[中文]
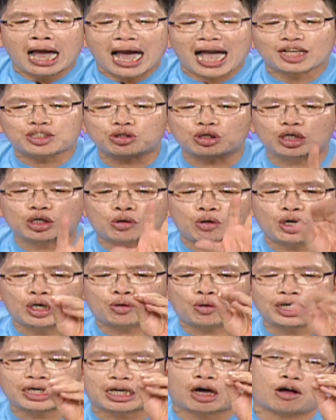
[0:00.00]
啊，就开
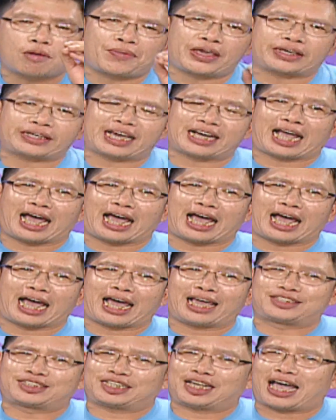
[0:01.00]
开个民间
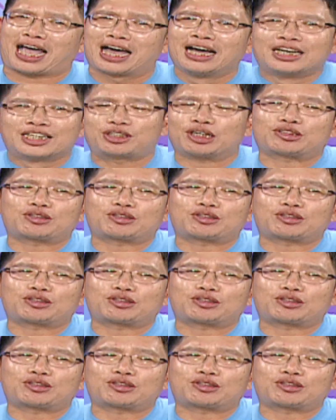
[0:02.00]
还价，